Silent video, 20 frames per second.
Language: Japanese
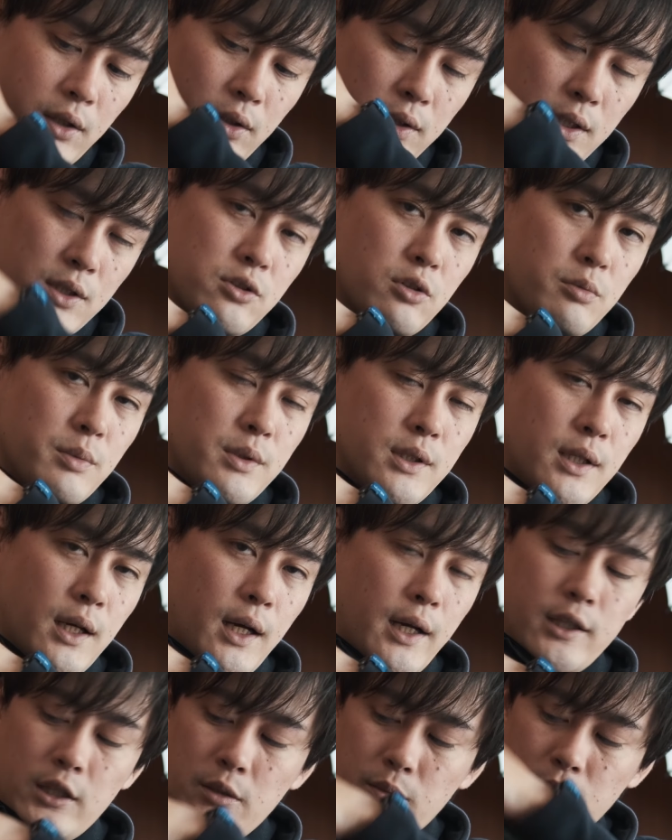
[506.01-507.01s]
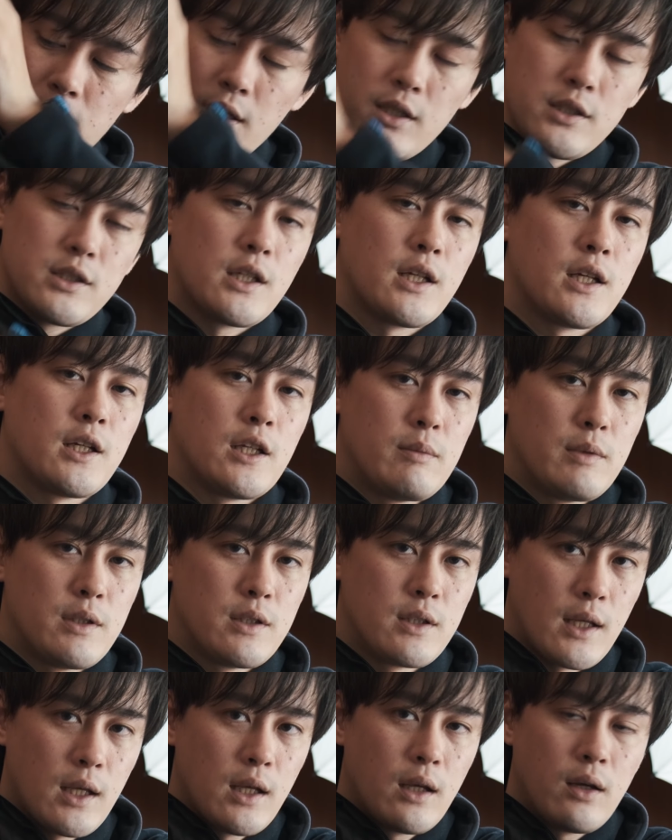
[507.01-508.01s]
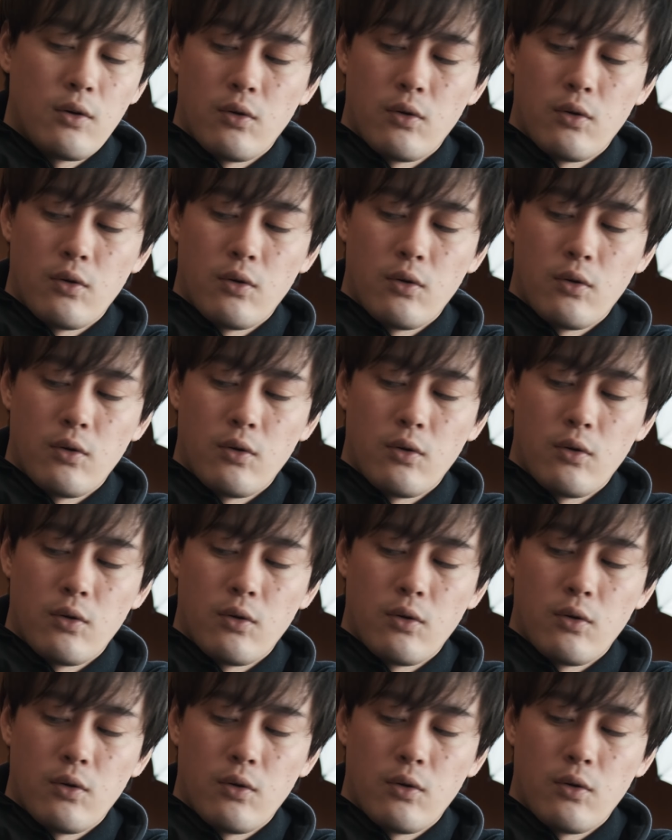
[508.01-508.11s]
多少水が入っても電子機器に水ね